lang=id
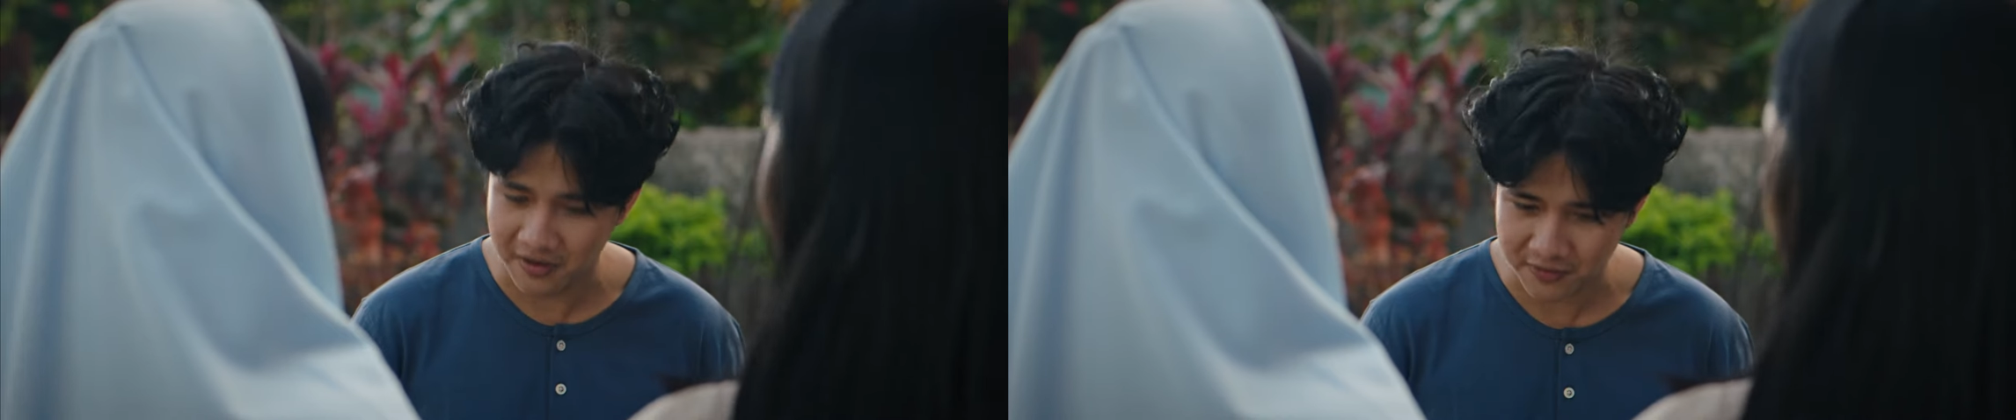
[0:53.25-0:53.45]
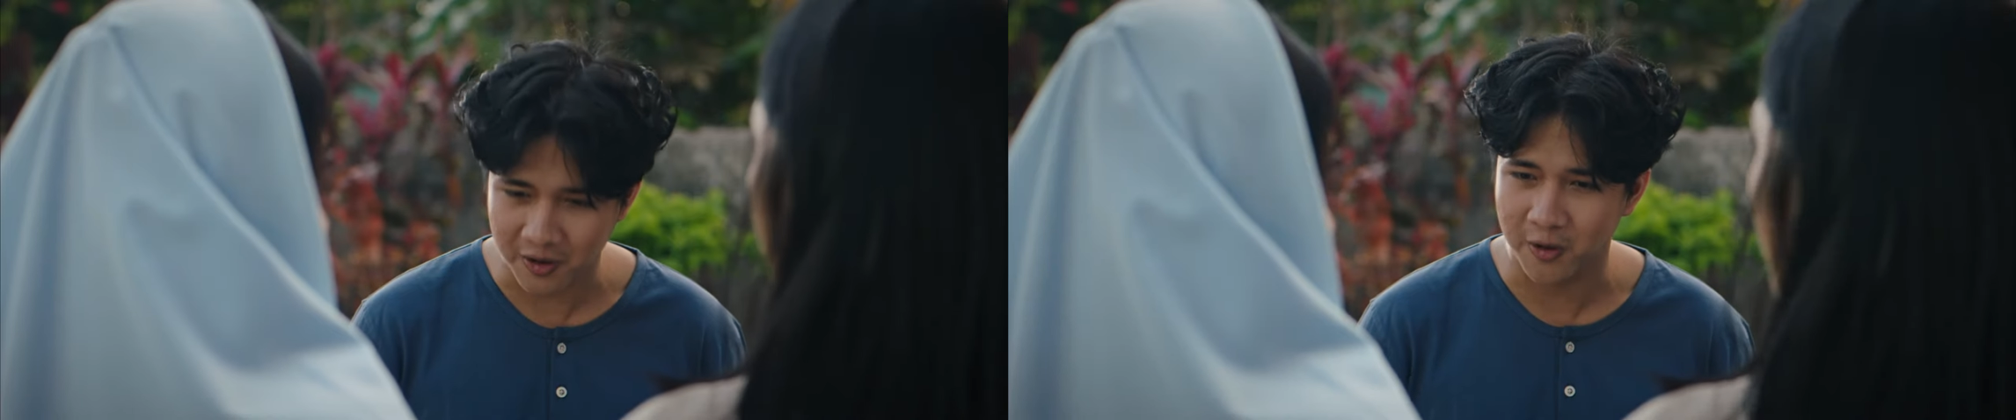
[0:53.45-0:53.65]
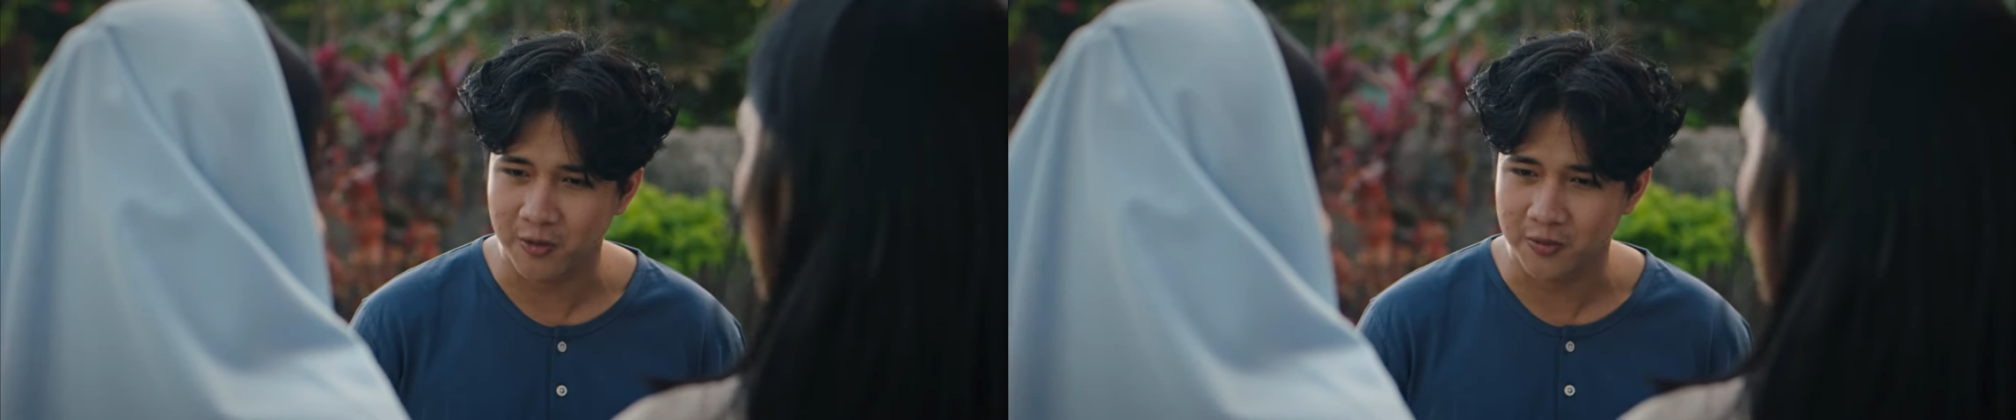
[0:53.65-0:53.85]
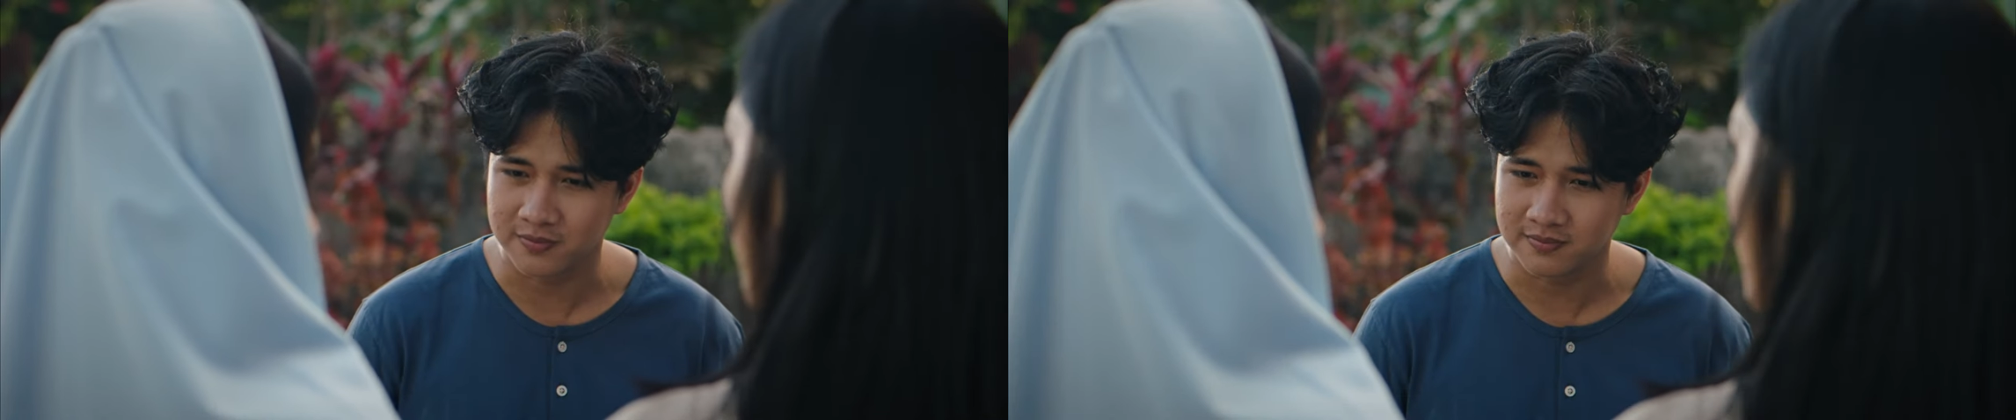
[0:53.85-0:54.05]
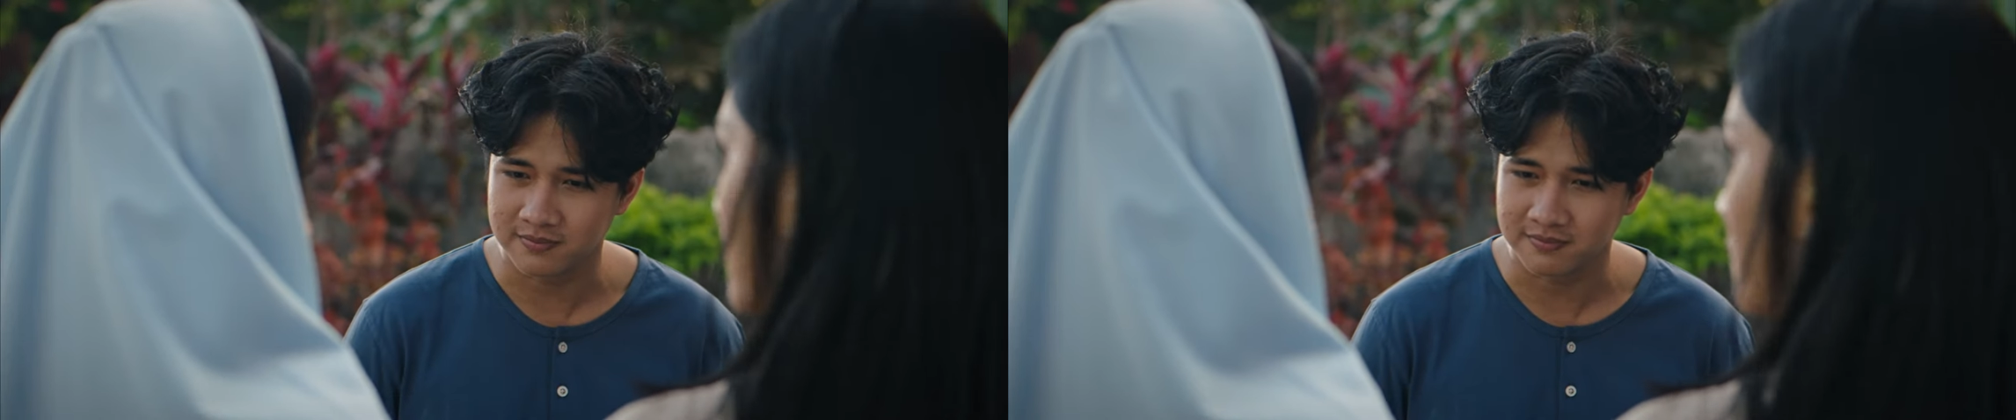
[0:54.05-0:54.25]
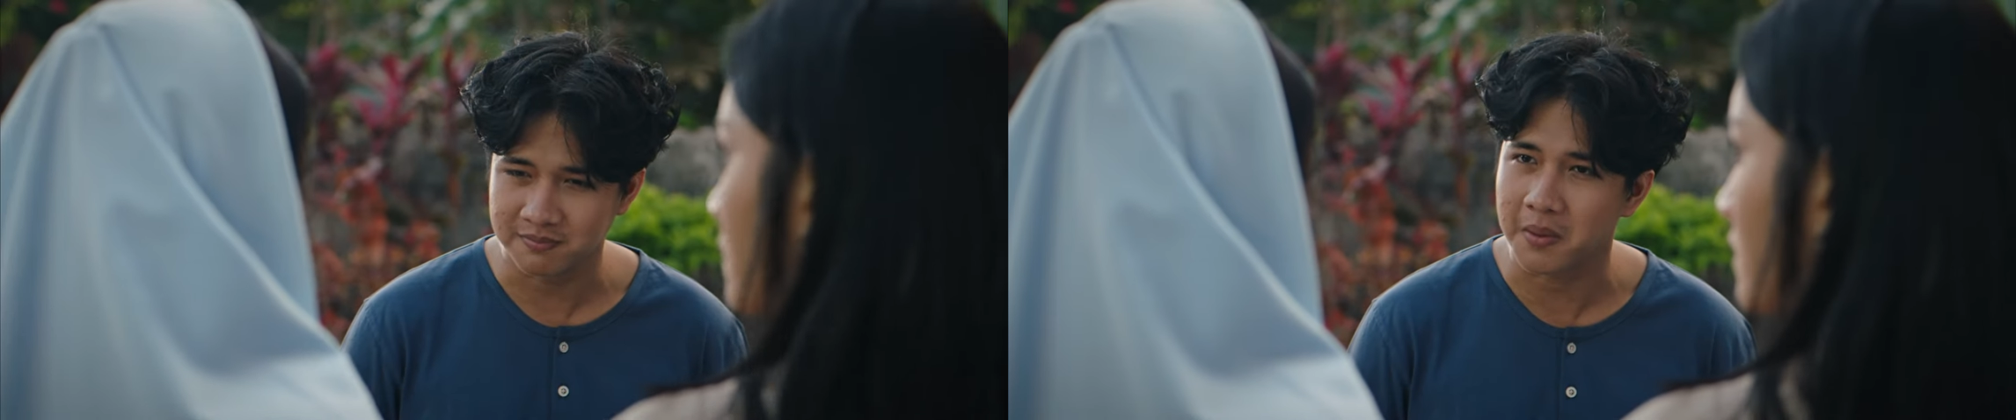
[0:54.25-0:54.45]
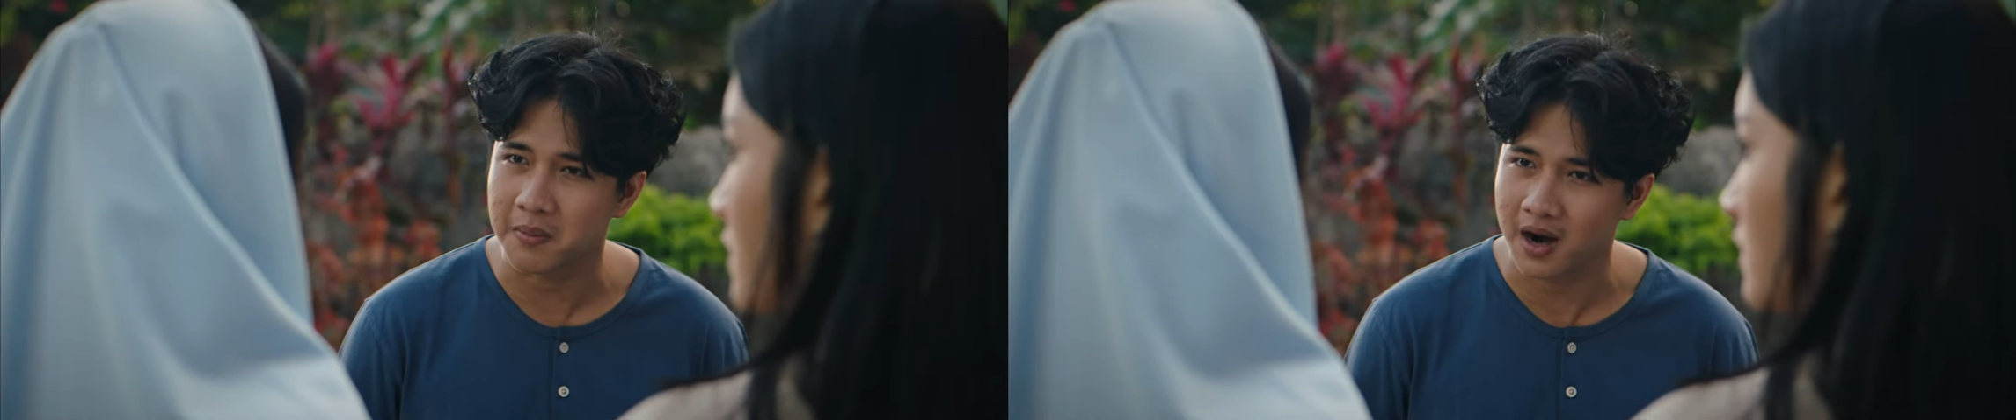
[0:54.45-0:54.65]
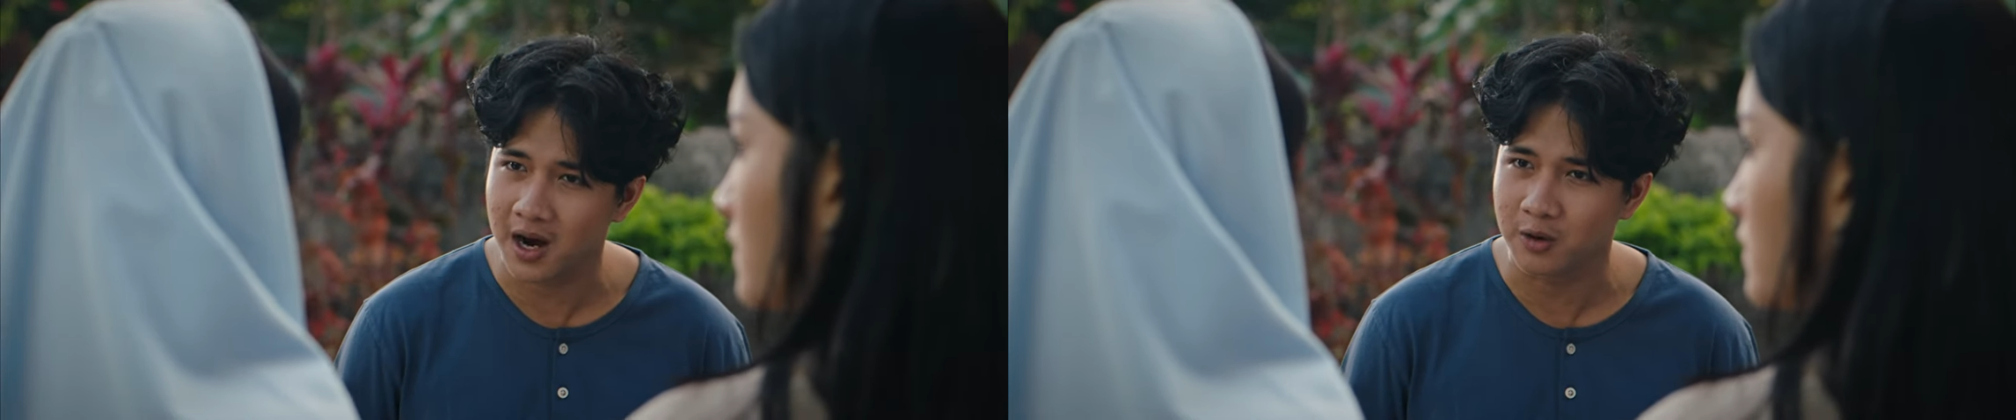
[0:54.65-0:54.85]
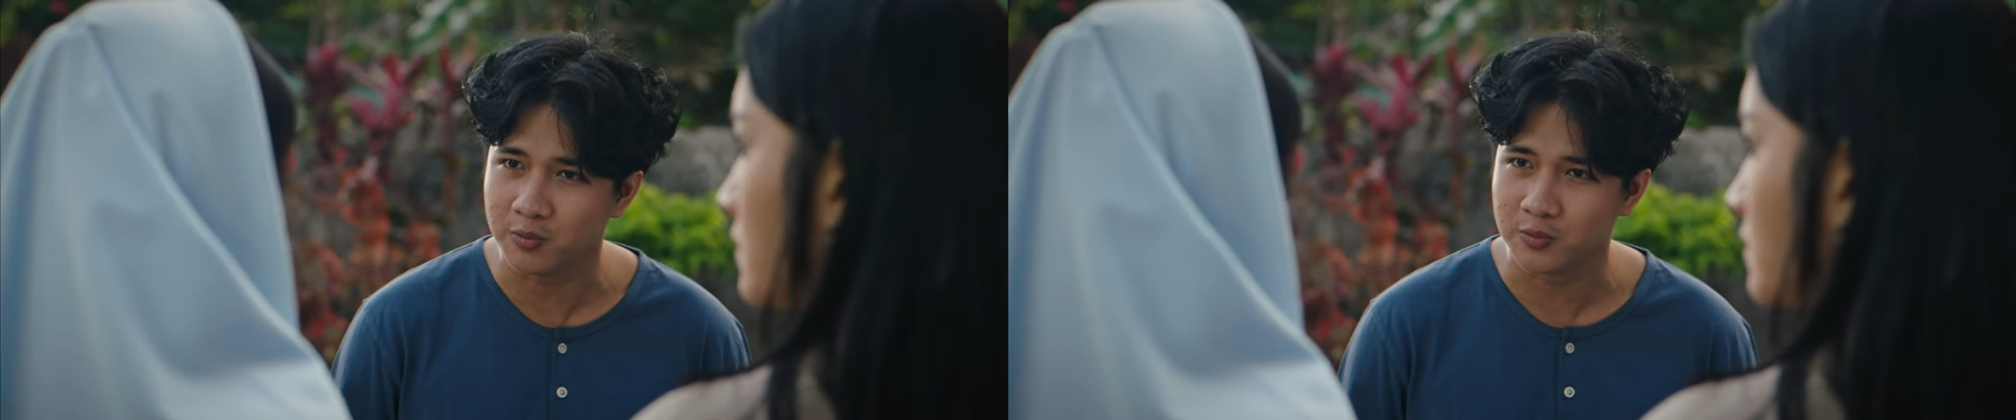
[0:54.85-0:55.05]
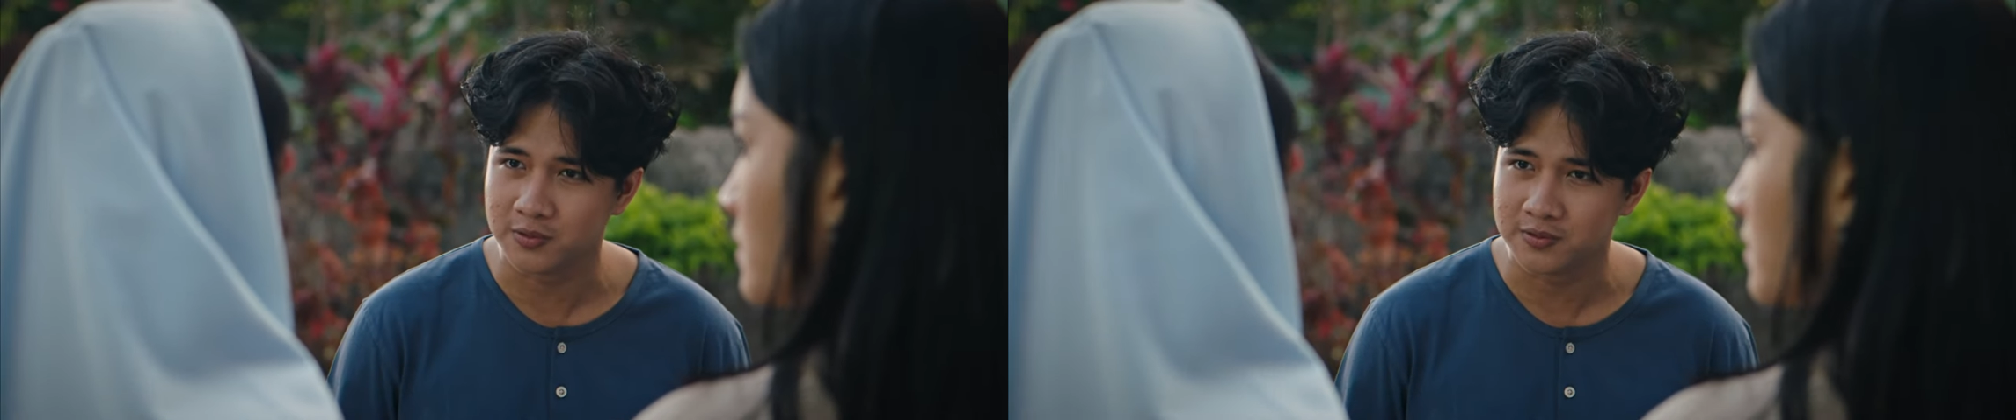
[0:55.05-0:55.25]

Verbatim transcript: Maaf kalau memang mengganggu.